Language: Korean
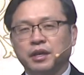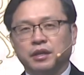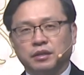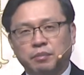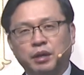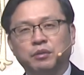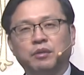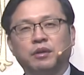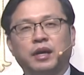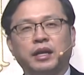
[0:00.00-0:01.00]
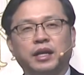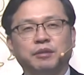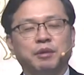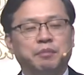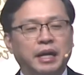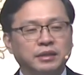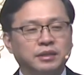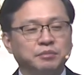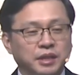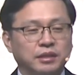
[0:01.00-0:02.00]
바로 하나님의
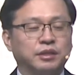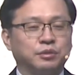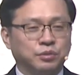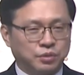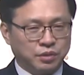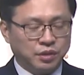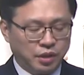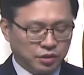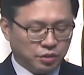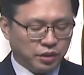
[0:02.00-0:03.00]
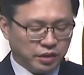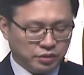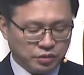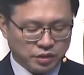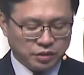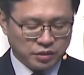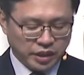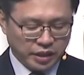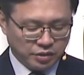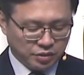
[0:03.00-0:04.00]
말씀 자체로서 전하신 그런
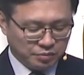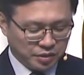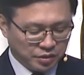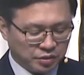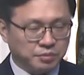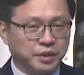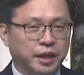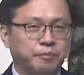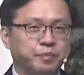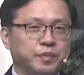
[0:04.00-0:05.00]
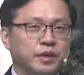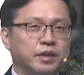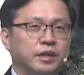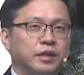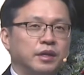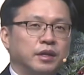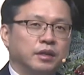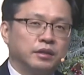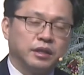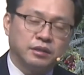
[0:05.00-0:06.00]
차이점이 있습니다.
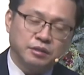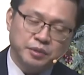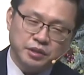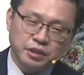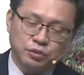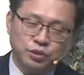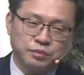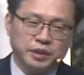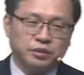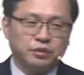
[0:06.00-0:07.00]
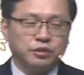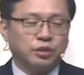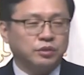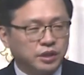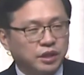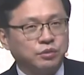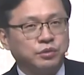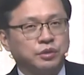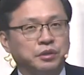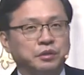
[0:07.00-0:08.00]
그런데 그러면은 예수님께서는
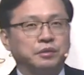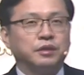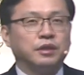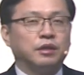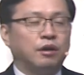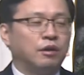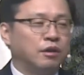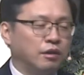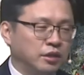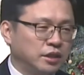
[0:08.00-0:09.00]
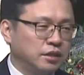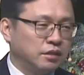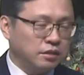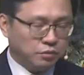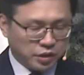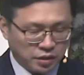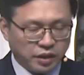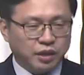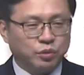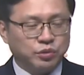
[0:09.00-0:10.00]
선지자로서 어, 이, 이
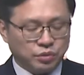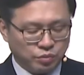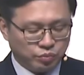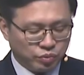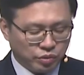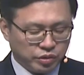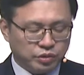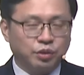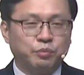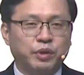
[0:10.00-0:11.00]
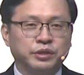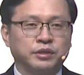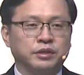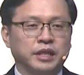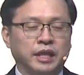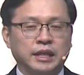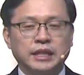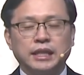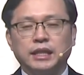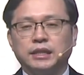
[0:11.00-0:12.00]
땅에 오셔서 무엇을 선포하셨느냐?
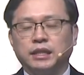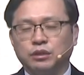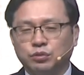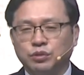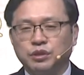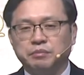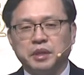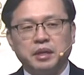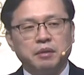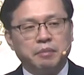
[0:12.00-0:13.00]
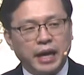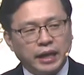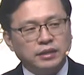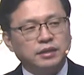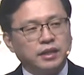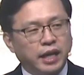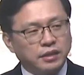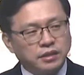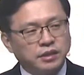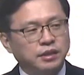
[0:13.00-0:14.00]
예수님의 많은
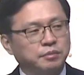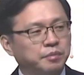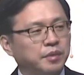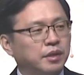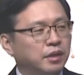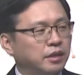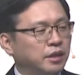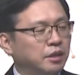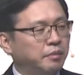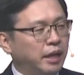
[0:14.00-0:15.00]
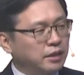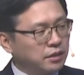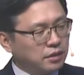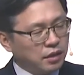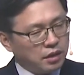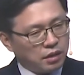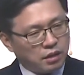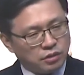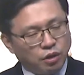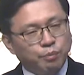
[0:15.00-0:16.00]
가르침, 그리고 많은 어,
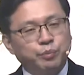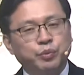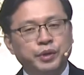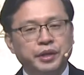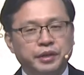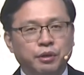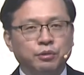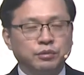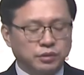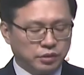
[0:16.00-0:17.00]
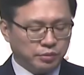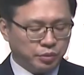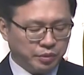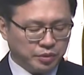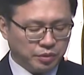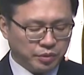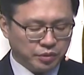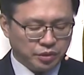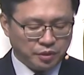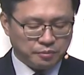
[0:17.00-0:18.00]
선포의 내용들을 보면요.
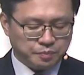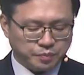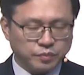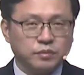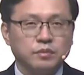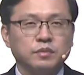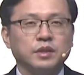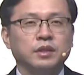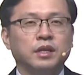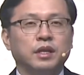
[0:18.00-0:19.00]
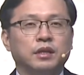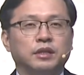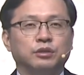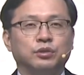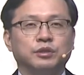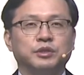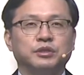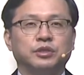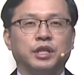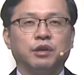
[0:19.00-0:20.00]
먼저
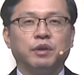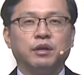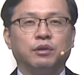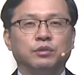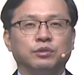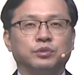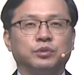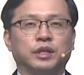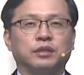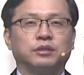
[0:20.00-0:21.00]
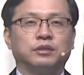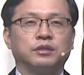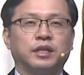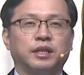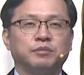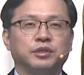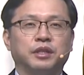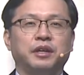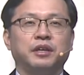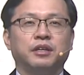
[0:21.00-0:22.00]
예수님은 죄와 어둠 속에 있었던
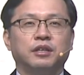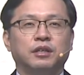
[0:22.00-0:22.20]
사람들에게